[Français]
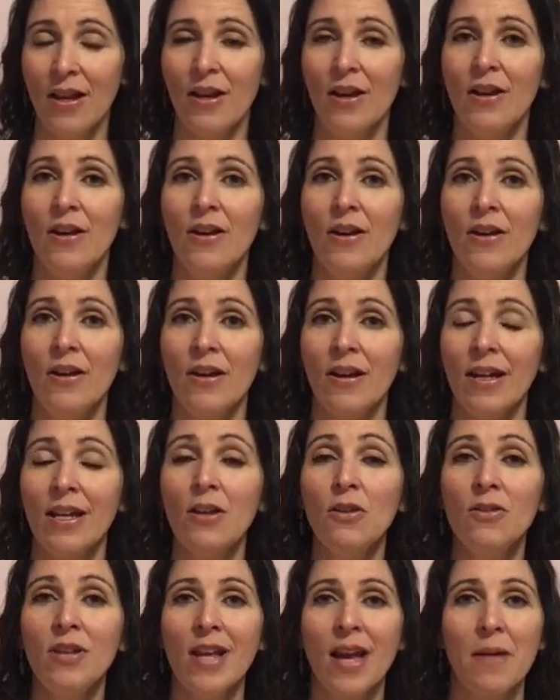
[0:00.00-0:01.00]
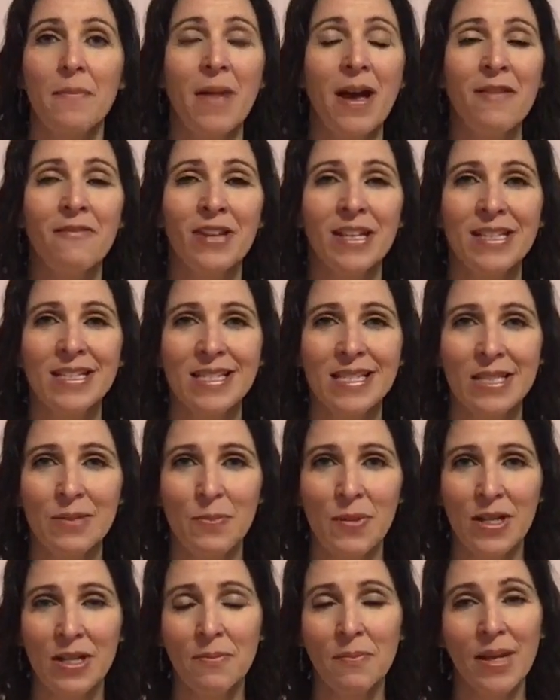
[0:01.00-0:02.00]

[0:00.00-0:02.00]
euh, régulièrement avec discipline,